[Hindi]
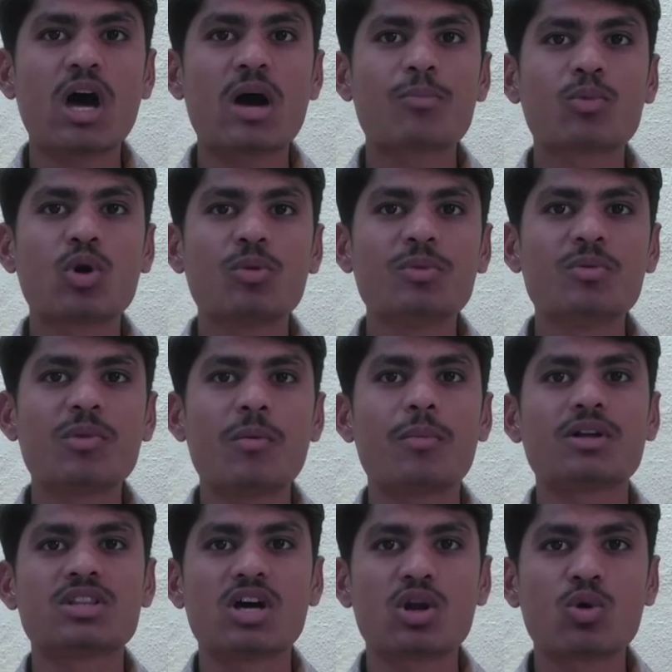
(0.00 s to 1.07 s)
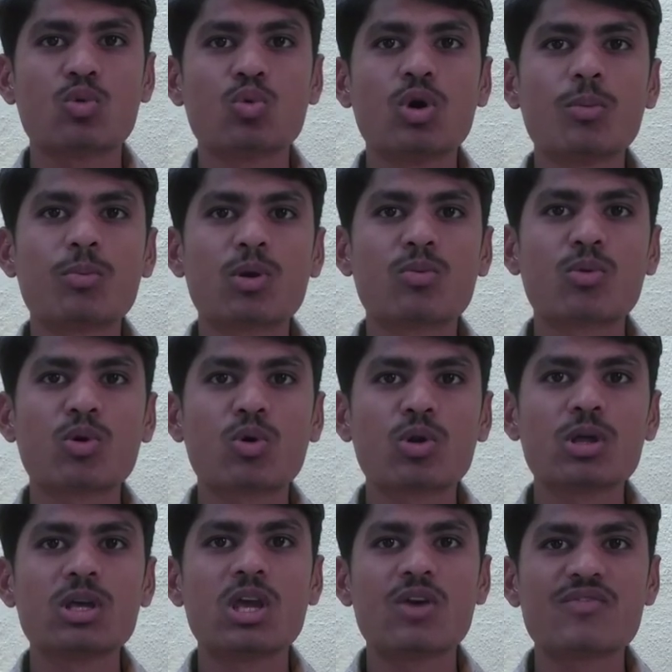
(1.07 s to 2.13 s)
आपको अभी मैं बता रहा हूँ वो प्रोमो कोड
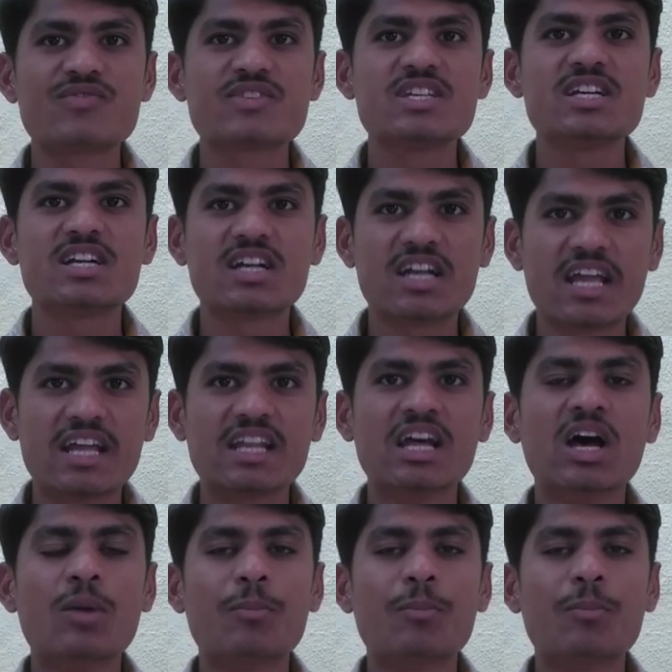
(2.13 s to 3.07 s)
एफ सी टेन